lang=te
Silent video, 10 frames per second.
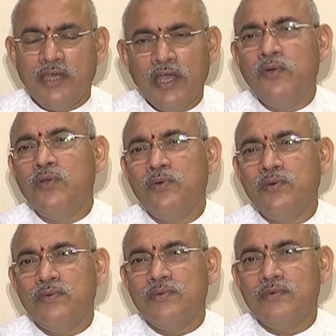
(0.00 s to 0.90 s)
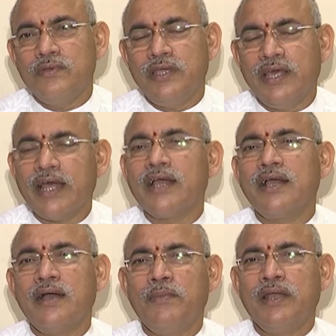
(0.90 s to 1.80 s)
దేవుడు ఏ
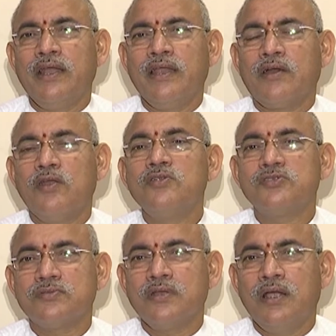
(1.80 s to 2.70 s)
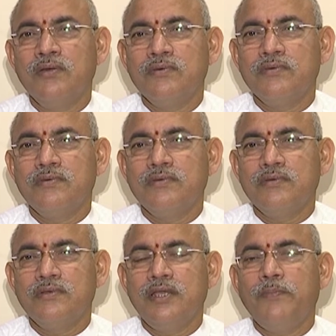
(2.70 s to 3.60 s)
రకంగా మనల్ని కరుణిస్తున్నాడు
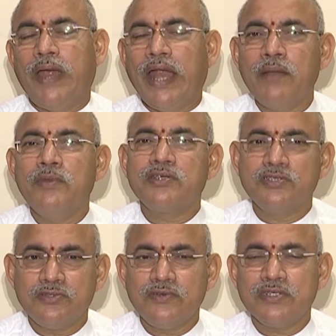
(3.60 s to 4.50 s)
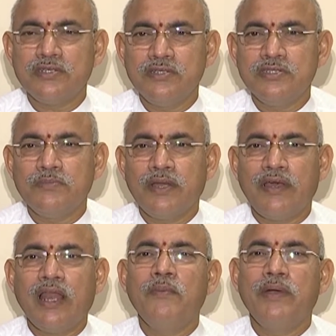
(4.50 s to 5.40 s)
ఈ పాండమిక్ సిచ్యువేషన్ నుంచి మనం
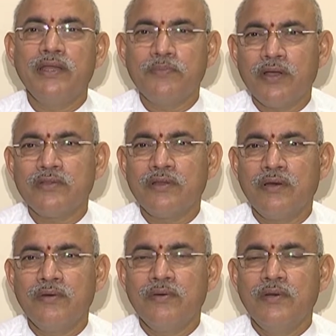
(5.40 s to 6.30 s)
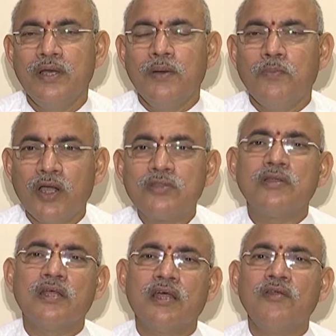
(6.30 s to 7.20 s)
ఎలా బయటపడుతున్నాం
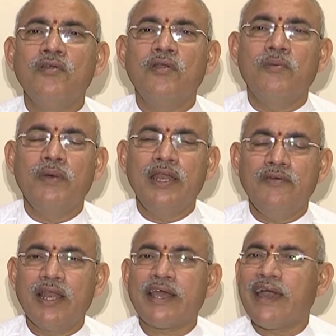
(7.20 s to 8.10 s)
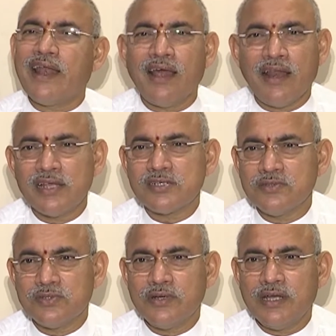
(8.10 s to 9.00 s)
పడుతున్న తరుణంలో మళ్ళీ వాళ్ళ కేరళ
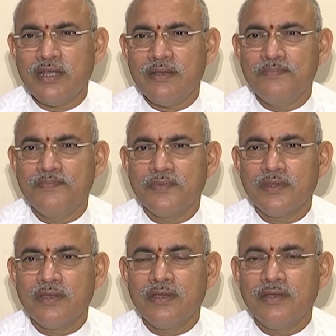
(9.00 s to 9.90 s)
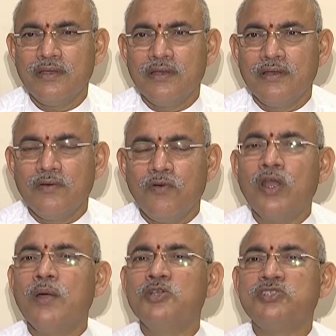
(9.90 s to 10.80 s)
రాష్ట్రం చూడండి
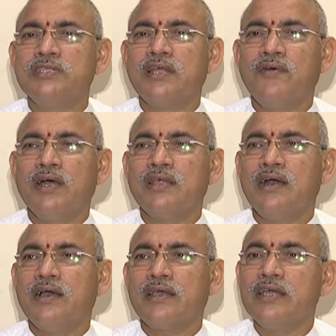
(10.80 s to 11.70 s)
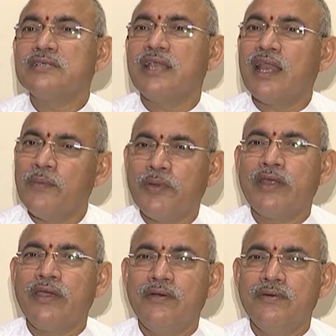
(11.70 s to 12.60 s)
ఓనం వచ్చిన తర్వాత కేసులు ఎలా
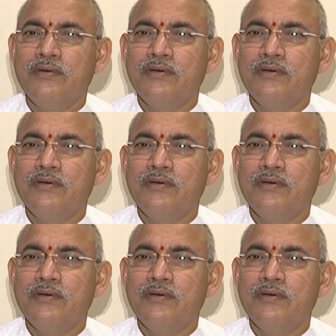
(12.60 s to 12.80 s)
పెరిగాయో